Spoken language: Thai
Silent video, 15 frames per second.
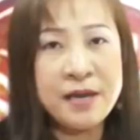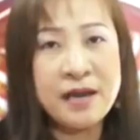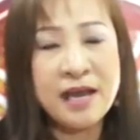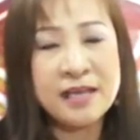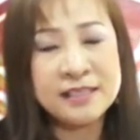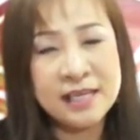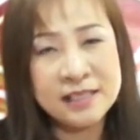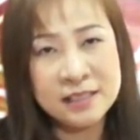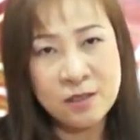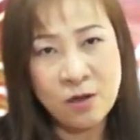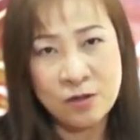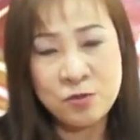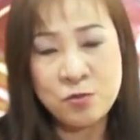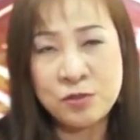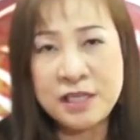นอาจารย์สอ
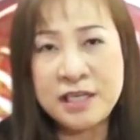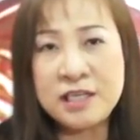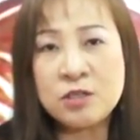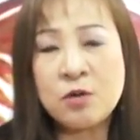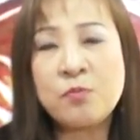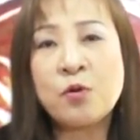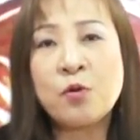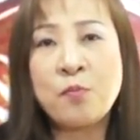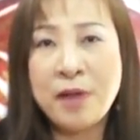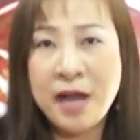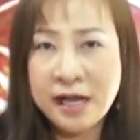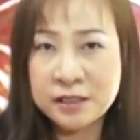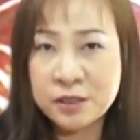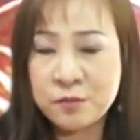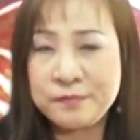นอยู่ที่ชมรม
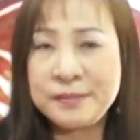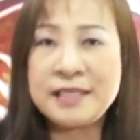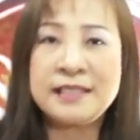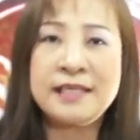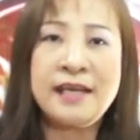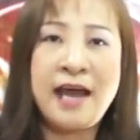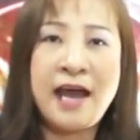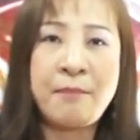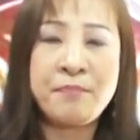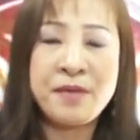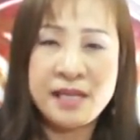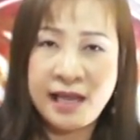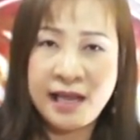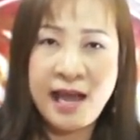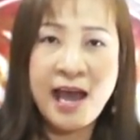อาสมเจษดา
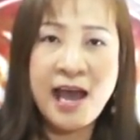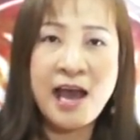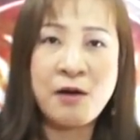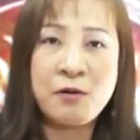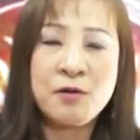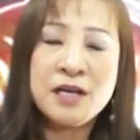ปิ่นเก้า